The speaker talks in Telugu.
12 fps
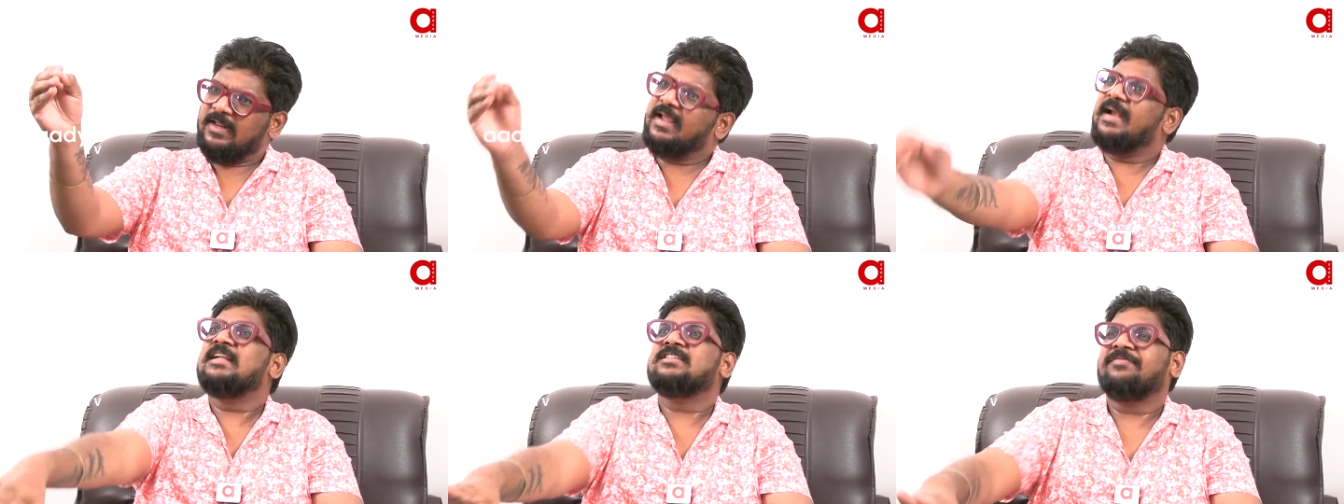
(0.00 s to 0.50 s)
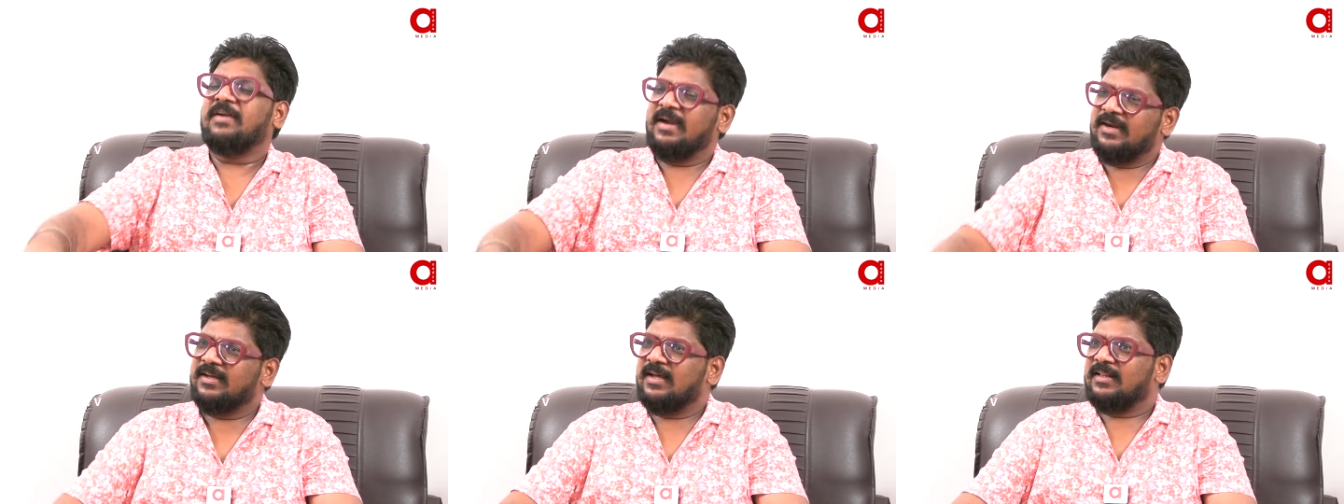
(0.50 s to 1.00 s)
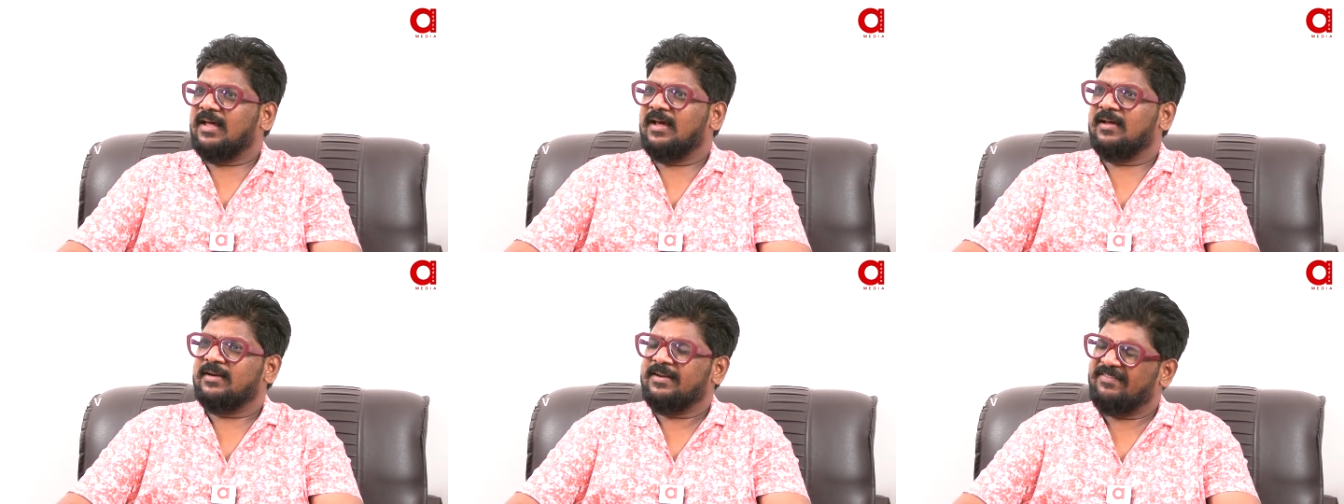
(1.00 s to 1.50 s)
నీకు అట్లీస్ట్ ఫ్రెండ్ కదా
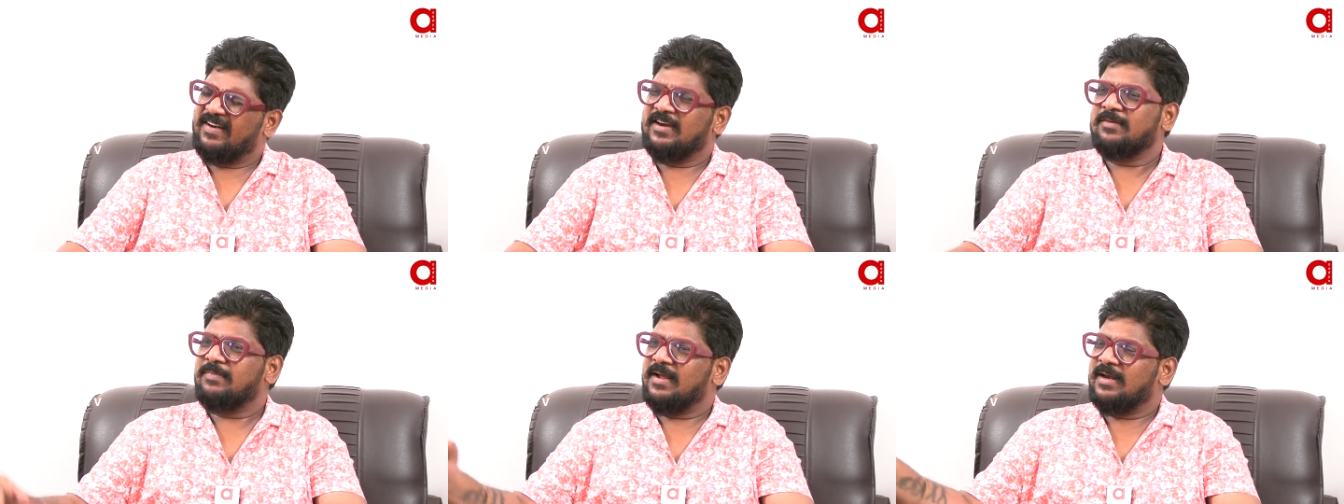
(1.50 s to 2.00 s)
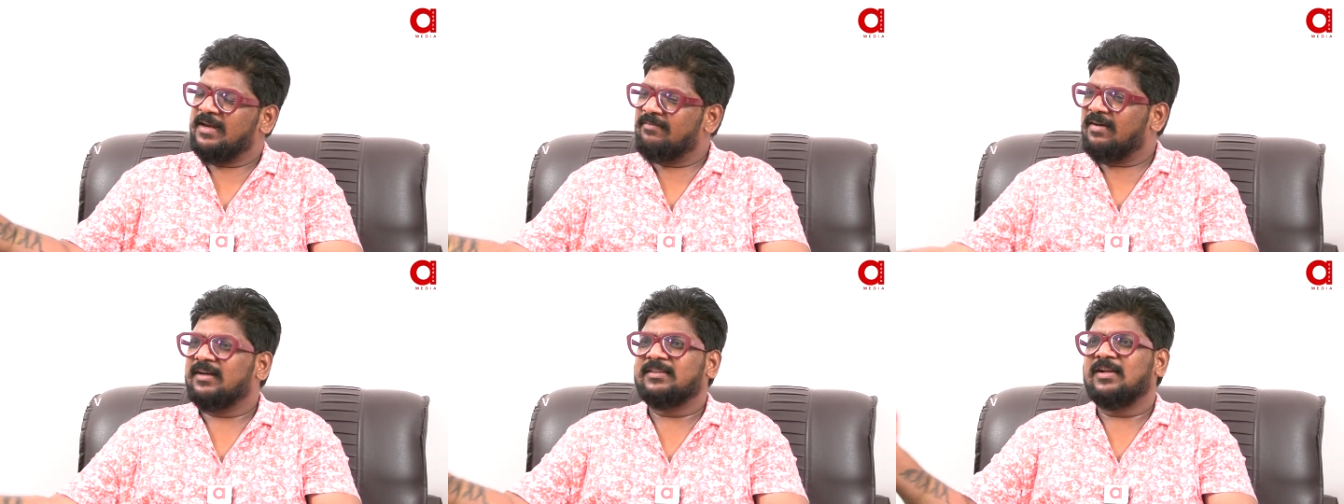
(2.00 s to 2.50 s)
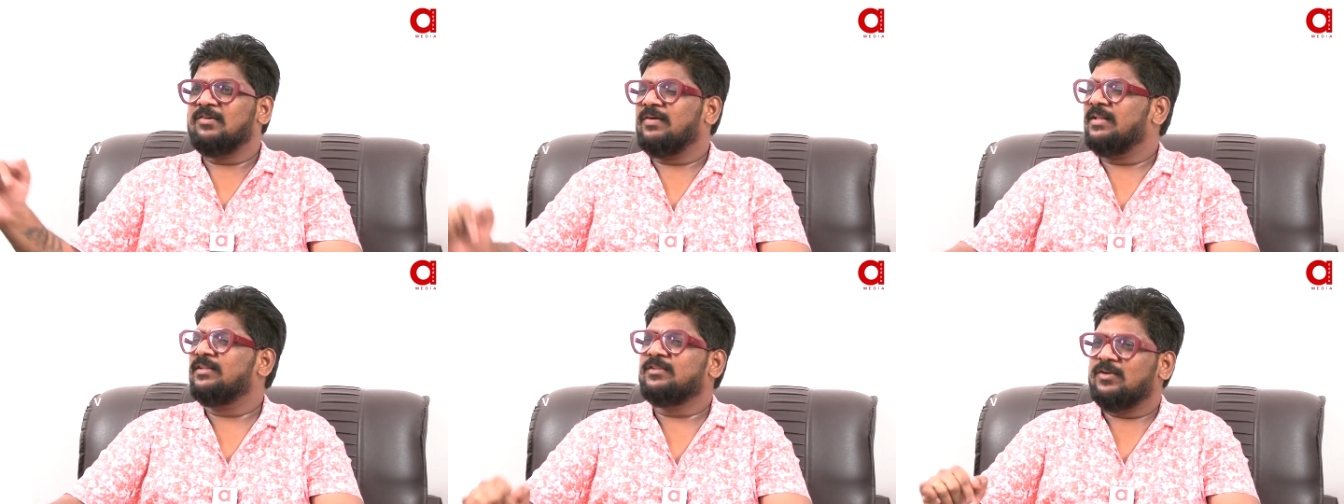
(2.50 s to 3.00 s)
నీ ఫ్రెండ్ పైన ఇన్ని వార్తలు
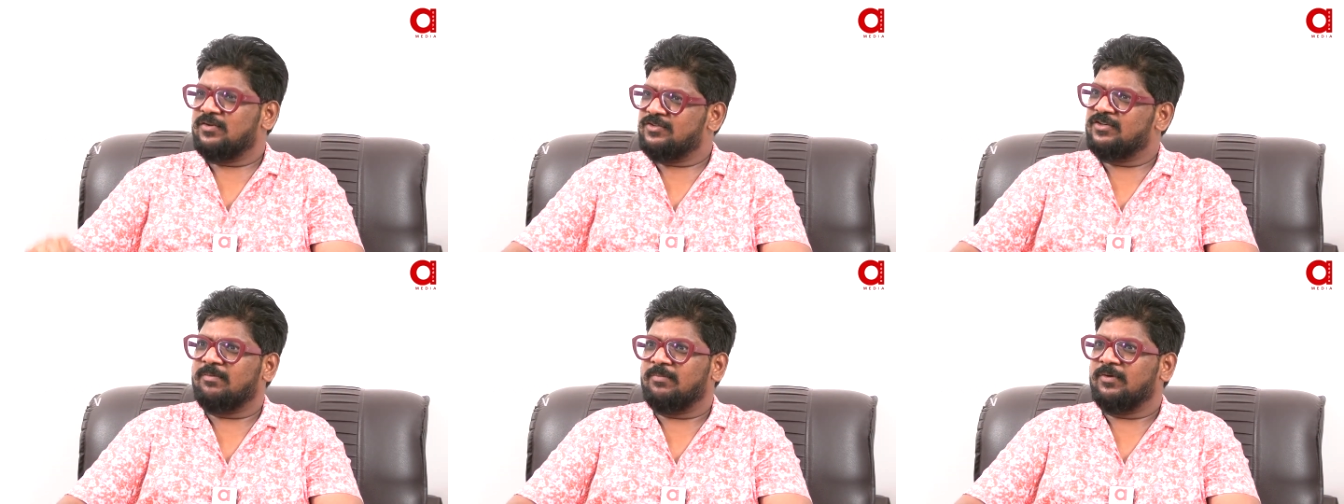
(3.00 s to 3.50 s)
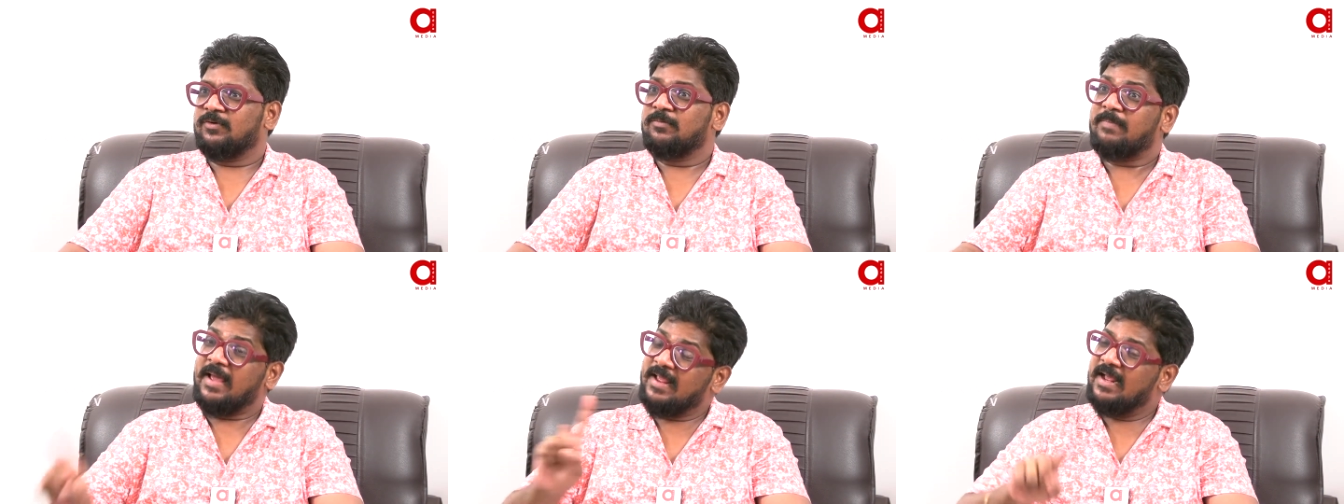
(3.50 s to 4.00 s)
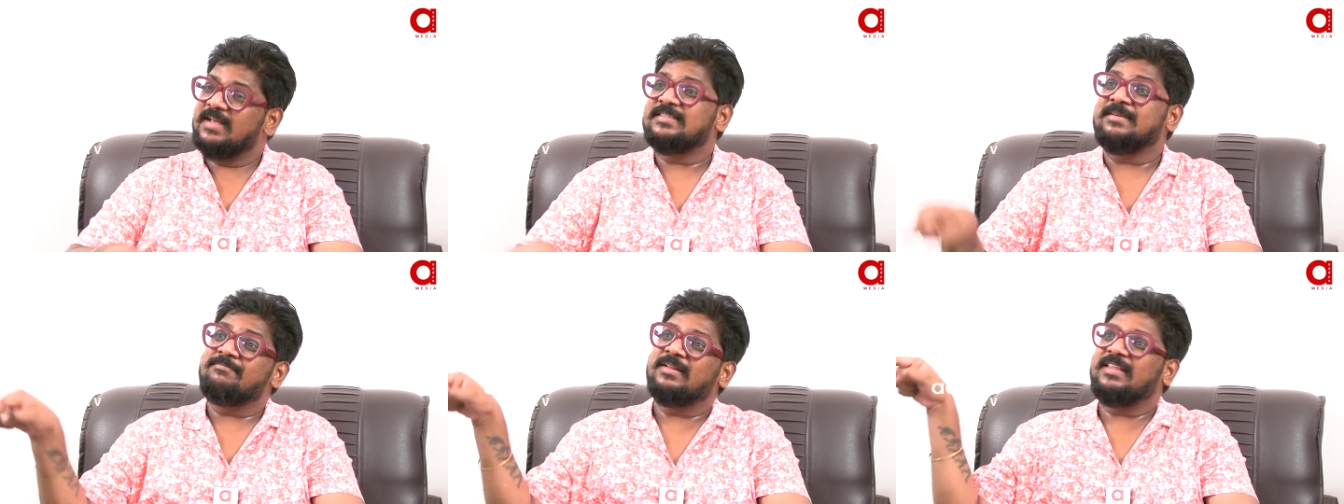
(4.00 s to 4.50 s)
వదంతులు వచ్చినప్పుడు పైగా
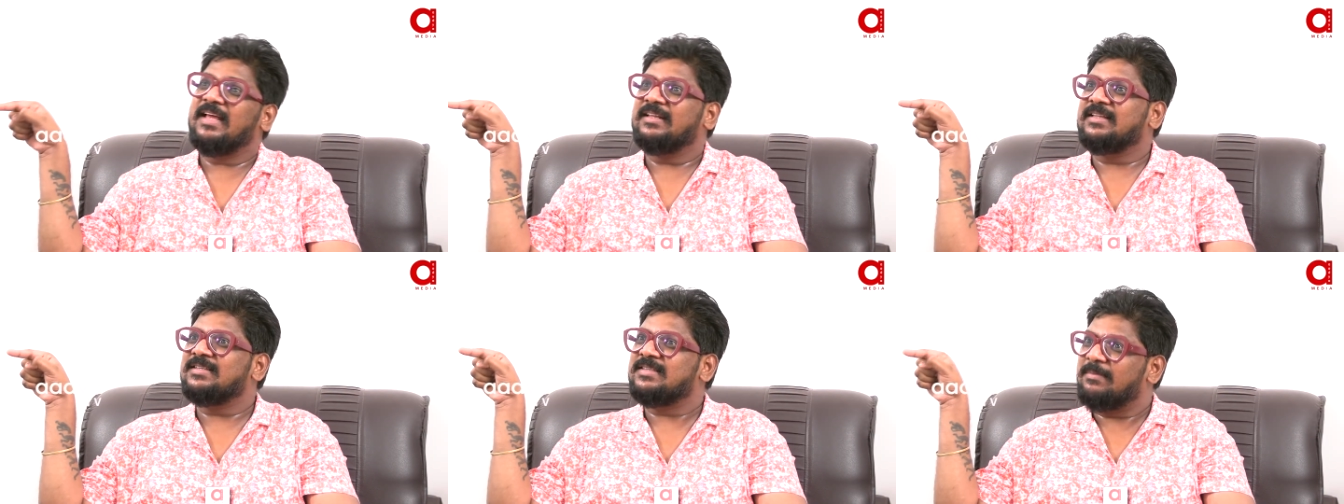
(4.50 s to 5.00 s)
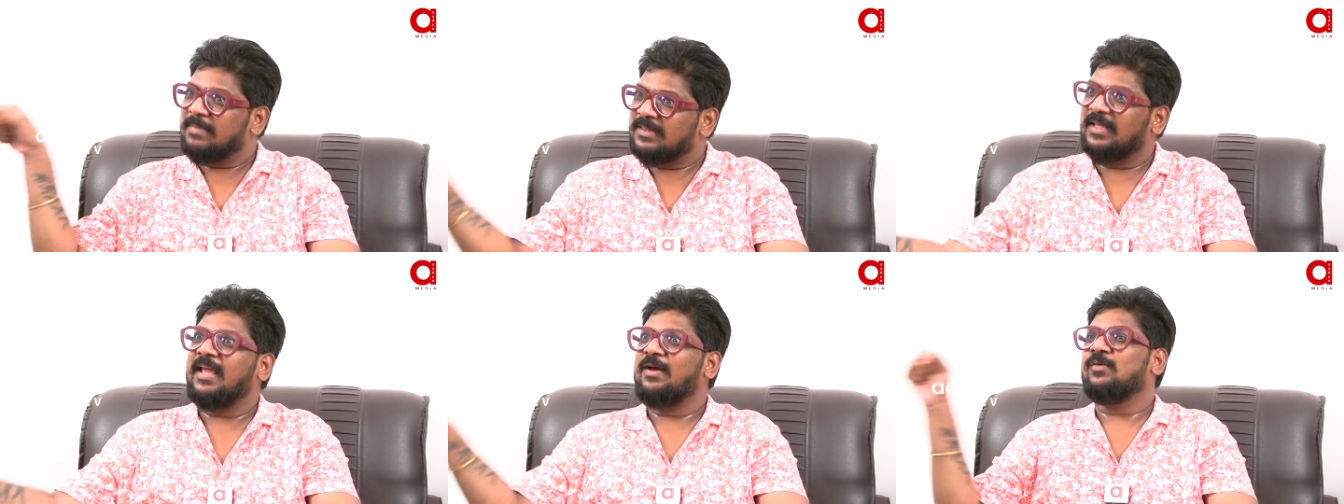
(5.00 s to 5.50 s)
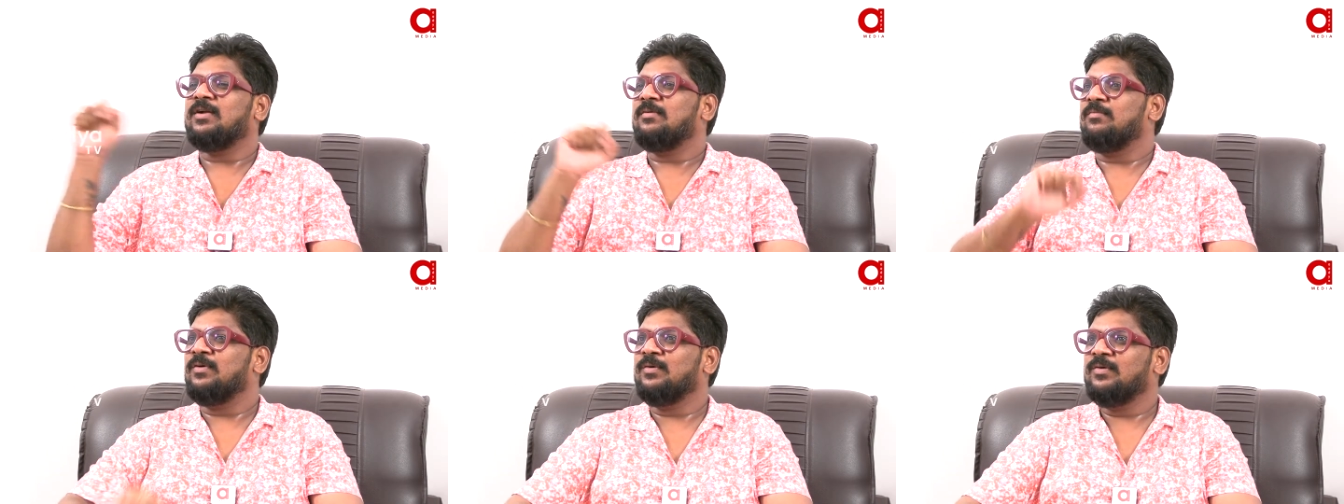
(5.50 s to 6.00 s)
సింపతి అంతా సమతకే
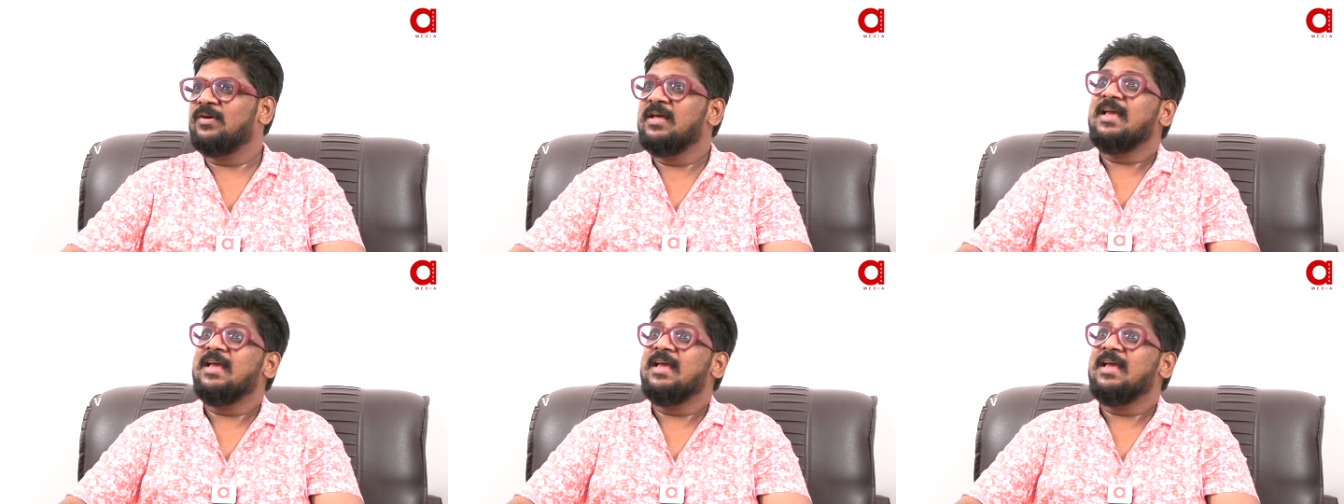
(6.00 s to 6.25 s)
ఉన్నప్పుడు